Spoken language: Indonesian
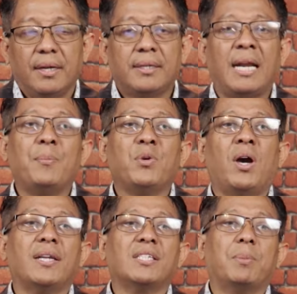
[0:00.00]
Dalam
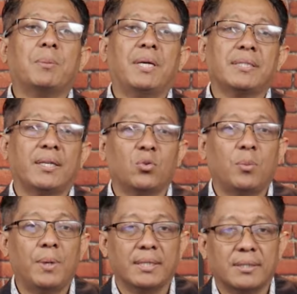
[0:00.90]
Yohanes 14 ayat
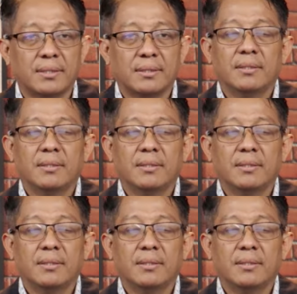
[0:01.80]
12,